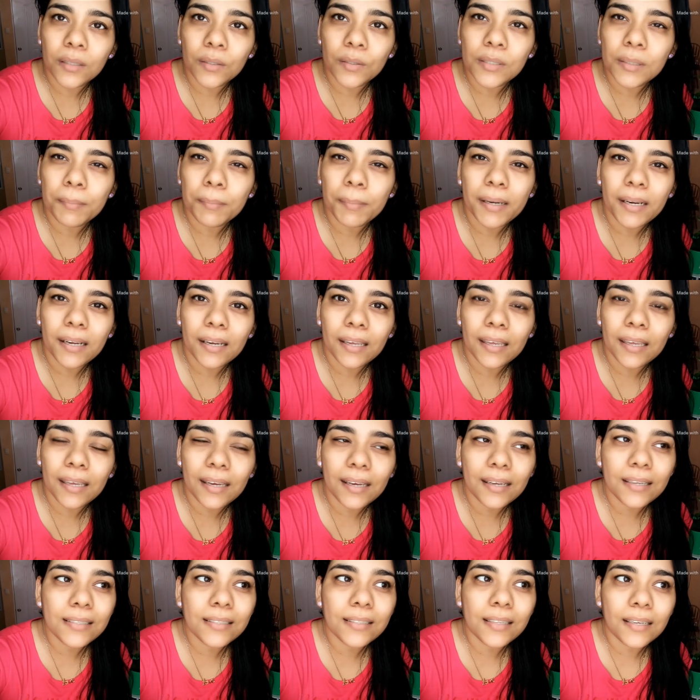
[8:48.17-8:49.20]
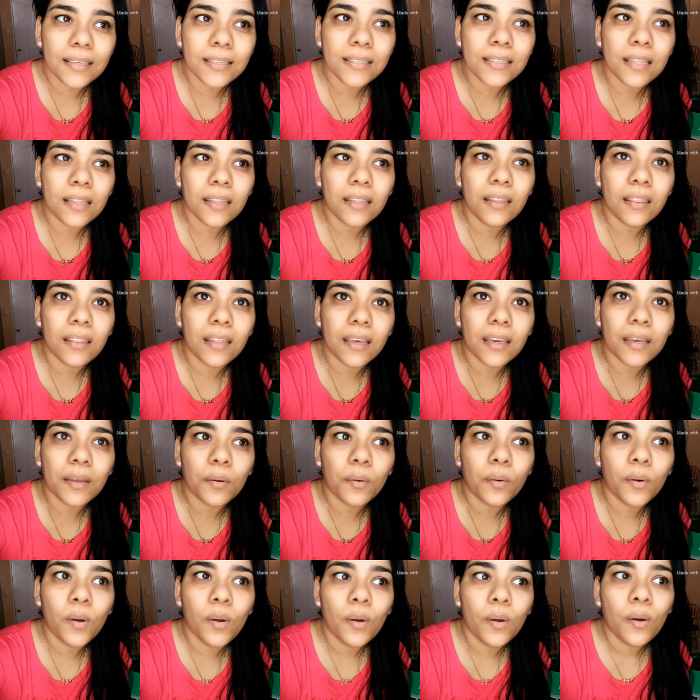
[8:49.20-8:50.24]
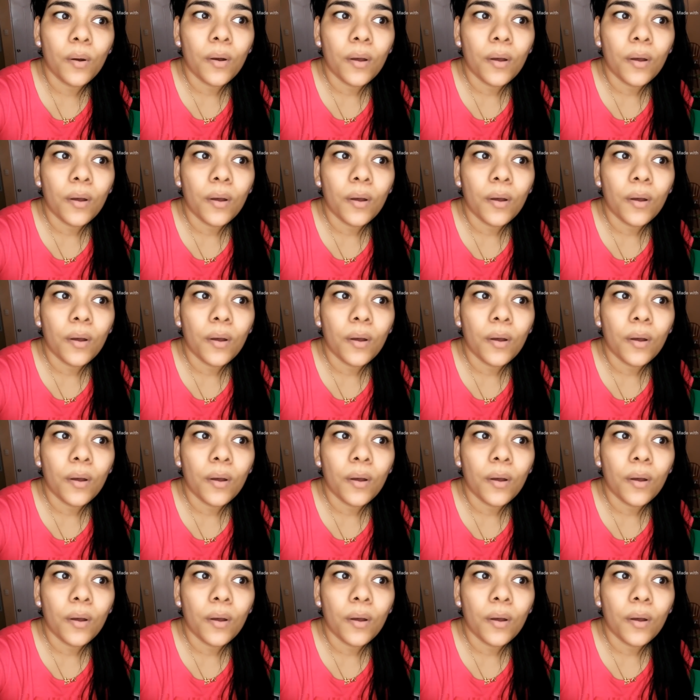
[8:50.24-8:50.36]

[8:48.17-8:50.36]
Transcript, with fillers: entonces para qué gastar ese dinero